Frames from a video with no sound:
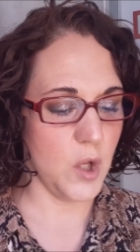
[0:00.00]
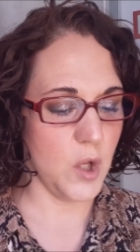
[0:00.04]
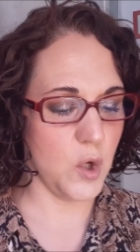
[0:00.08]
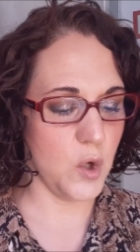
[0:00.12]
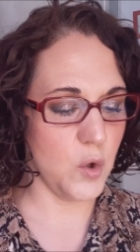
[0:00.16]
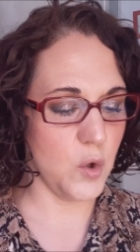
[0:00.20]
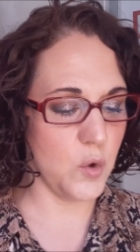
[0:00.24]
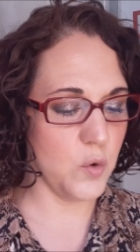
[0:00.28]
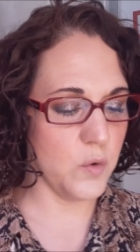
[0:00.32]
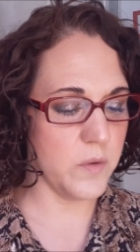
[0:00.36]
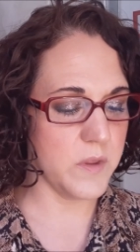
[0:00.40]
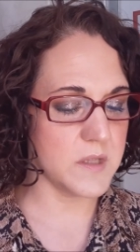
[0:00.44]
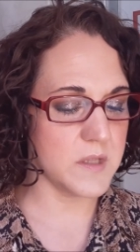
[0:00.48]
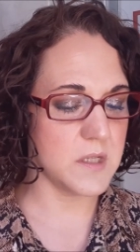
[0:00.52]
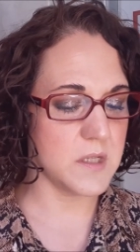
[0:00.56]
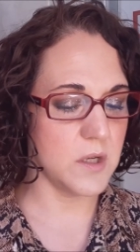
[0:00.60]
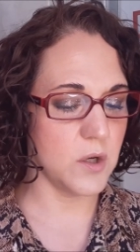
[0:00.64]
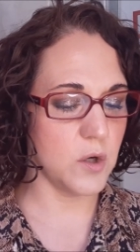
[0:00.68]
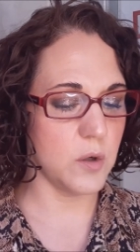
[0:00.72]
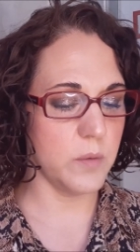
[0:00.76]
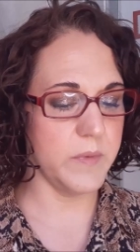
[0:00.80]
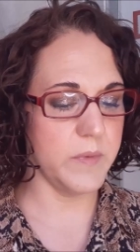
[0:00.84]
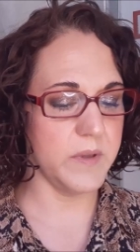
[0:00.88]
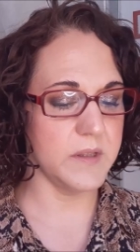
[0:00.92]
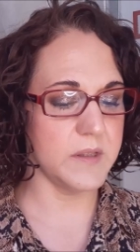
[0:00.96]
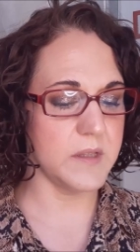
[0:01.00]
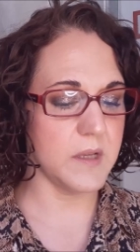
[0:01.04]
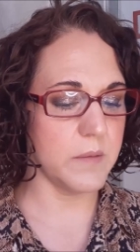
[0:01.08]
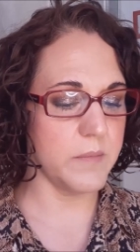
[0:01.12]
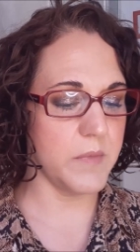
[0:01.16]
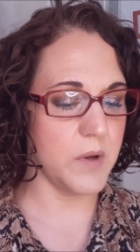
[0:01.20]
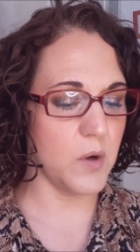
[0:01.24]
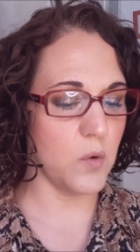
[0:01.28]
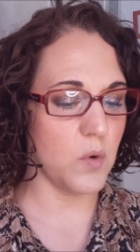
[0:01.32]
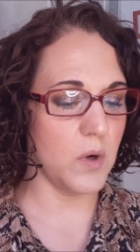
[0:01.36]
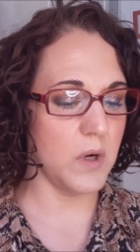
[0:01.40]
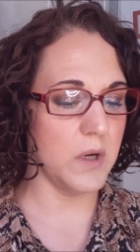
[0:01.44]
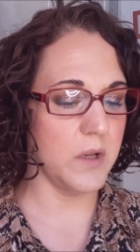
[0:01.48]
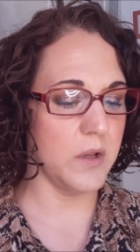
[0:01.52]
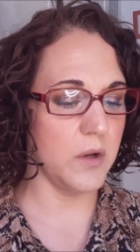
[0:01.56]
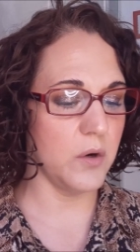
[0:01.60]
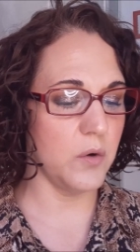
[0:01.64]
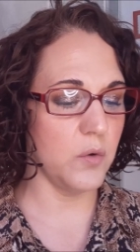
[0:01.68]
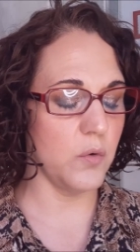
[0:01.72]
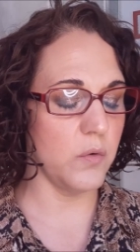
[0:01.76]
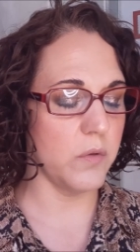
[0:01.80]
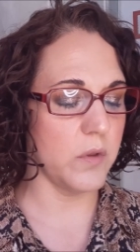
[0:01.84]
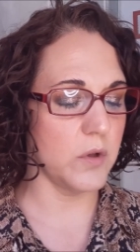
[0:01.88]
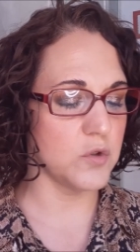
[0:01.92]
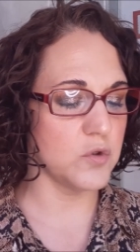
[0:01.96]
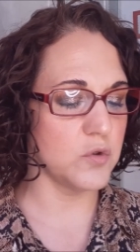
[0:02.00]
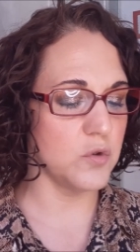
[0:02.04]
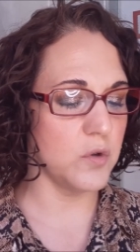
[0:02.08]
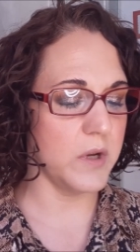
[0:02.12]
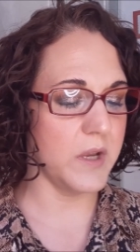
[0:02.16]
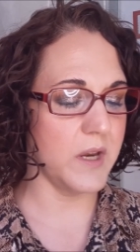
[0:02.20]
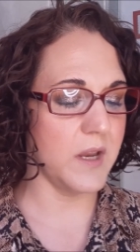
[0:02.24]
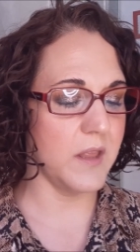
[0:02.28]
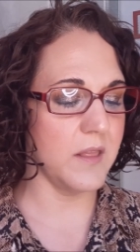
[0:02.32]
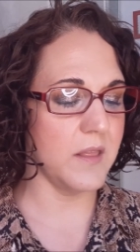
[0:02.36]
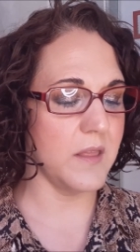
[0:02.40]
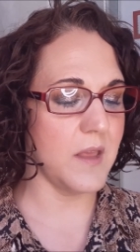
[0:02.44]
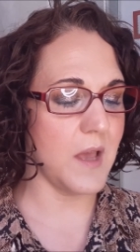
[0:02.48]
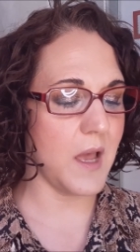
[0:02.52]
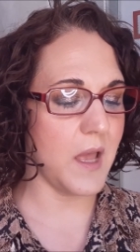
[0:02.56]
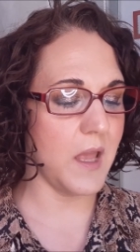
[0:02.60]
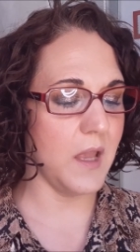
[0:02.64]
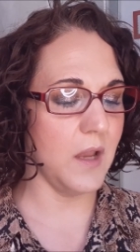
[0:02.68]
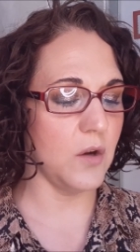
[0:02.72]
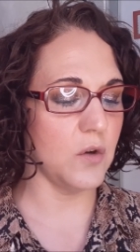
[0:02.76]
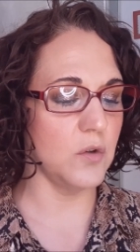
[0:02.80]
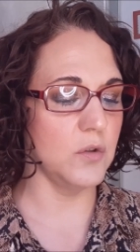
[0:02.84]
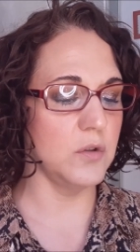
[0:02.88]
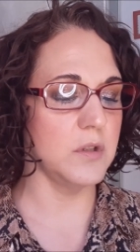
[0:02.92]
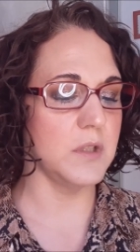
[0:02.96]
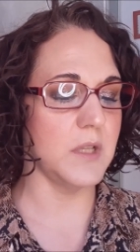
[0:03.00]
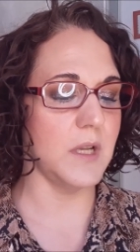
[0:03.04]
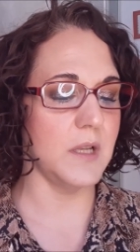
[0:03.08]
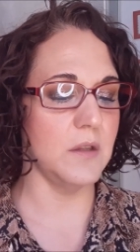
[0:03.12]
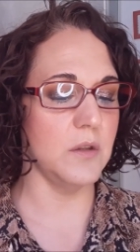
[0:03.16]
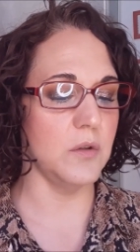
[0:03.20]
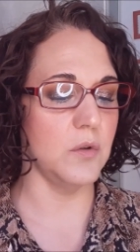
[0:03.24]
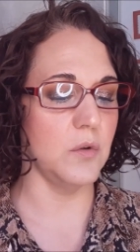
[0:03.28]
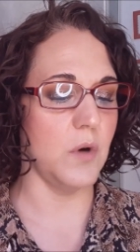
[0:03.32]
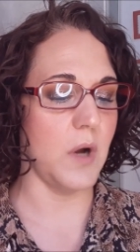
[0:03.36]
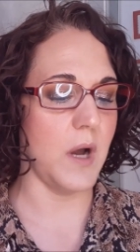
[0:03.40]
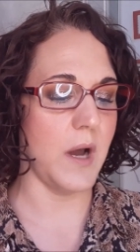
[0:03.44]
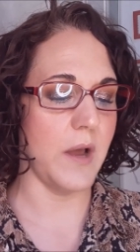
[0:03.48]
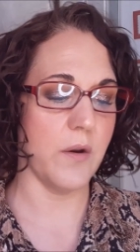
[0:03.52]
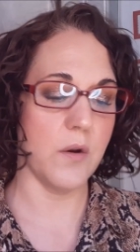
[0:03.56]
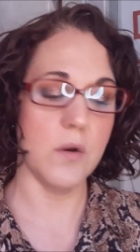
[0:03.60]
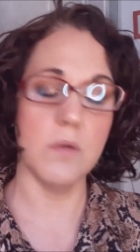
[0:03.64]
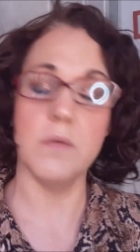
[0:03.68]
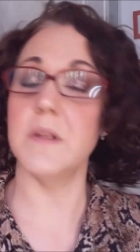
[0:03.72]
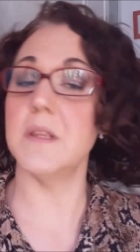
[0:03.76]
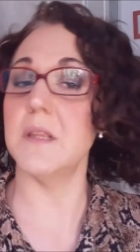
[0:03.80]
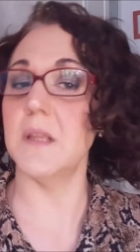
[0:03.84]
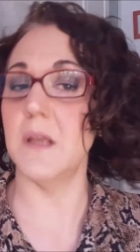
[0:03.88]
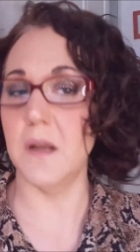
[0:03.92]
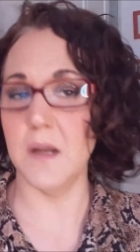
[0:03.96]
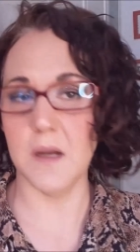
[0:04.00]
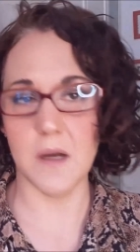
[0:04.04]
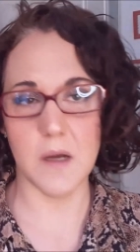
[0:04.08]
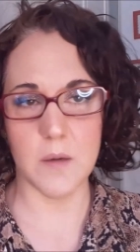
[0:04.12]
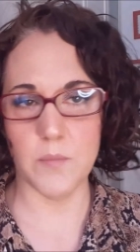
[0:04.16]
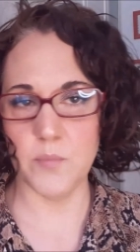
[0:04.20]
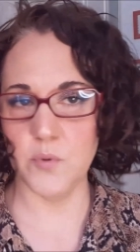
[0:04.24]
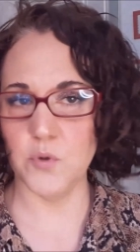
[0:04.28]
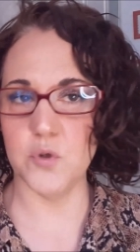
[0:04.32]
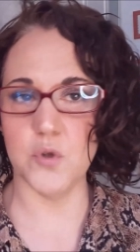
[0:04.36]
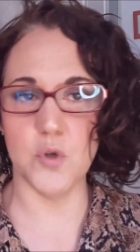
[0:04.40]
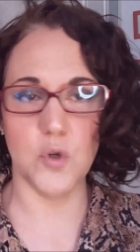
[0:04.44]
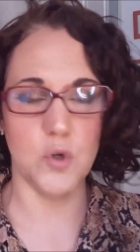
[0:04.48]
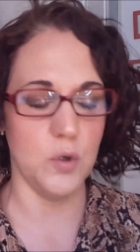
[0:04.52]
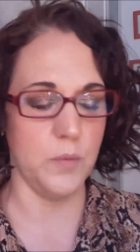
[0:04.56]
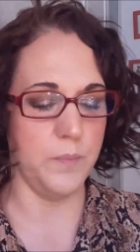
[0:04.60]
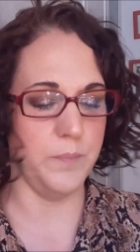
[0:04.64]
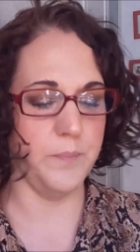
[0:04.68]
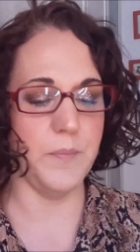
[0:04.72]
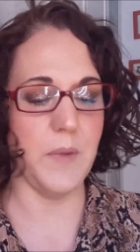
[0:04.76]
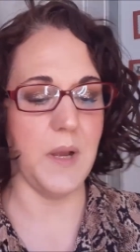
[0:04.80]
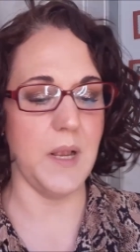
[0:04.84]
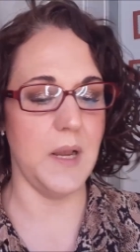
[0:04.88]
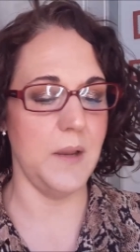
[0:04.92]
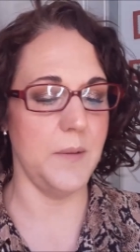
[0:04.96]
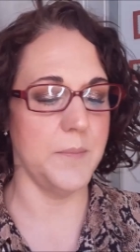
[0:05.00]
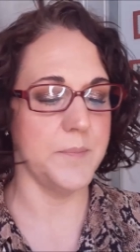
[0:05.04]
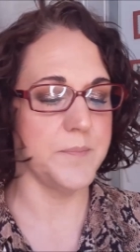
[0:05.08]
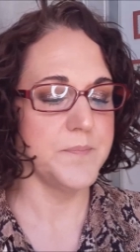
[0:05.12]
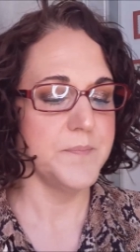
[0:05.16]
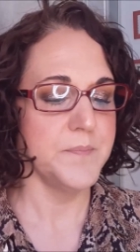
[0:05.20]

No dudes en comentarme cualquier duda o sugerencia en contacto arroba tencaja.com. Vale.